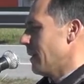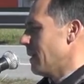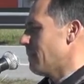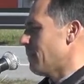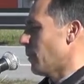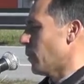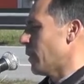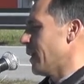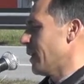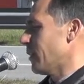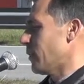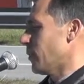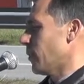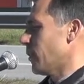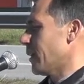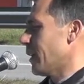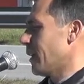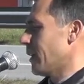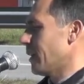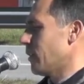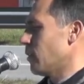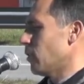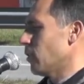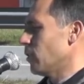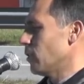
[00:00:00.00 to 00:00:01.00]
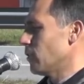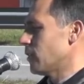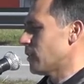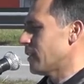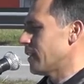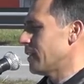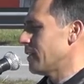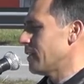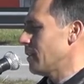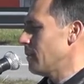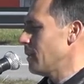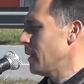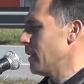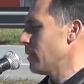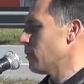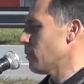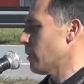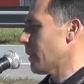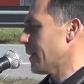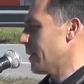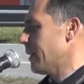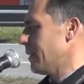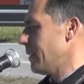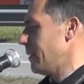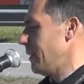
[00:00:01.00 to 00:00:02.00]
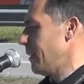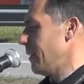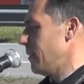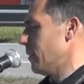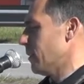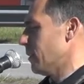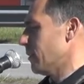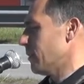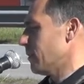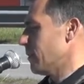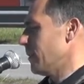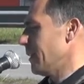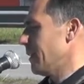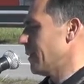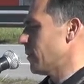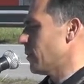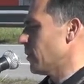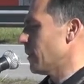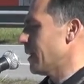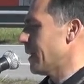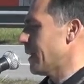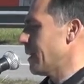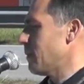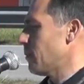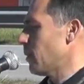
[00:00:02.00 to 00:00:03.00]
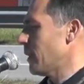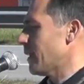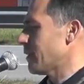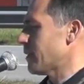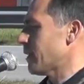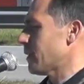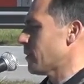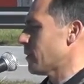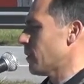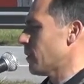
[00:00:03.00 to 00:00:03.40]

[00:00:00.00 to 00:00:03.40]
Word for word: Es por eso que con sentimiento argentino entonaremos las